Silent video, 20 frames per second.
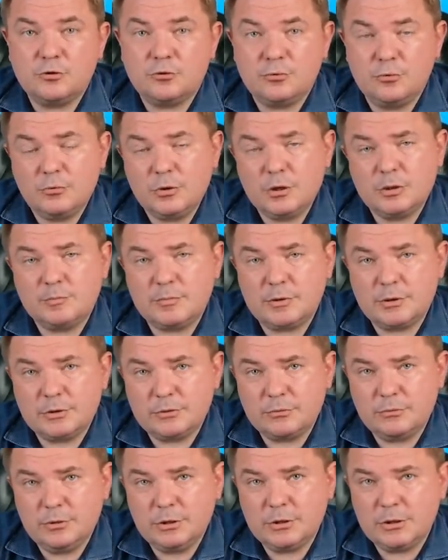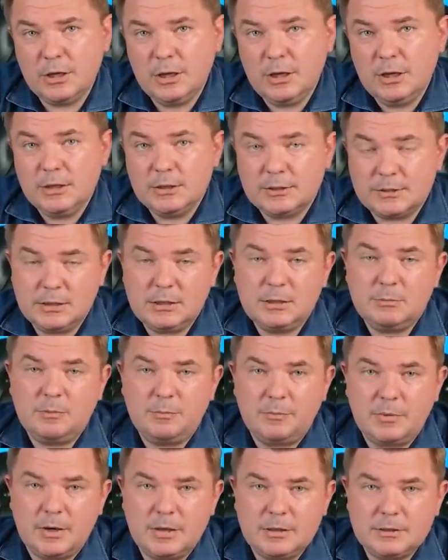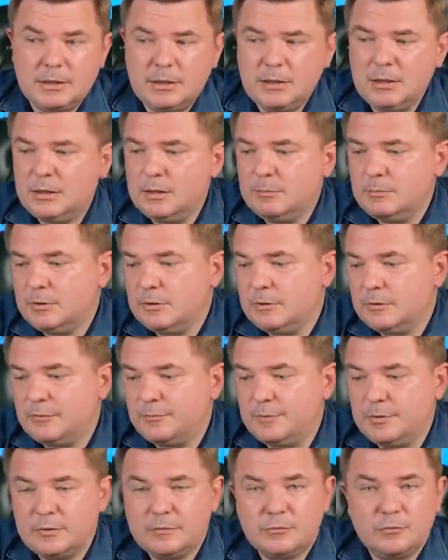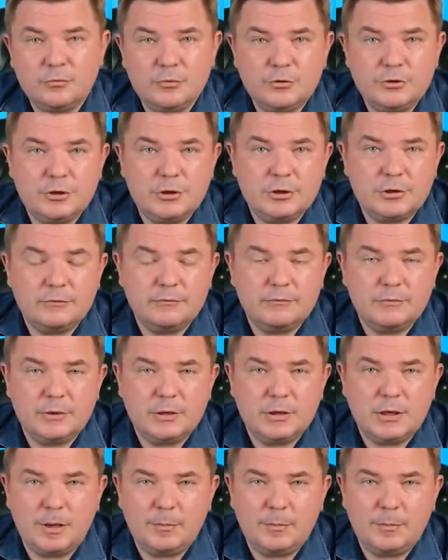что у нас происходит с этими показателями, в первую очередь в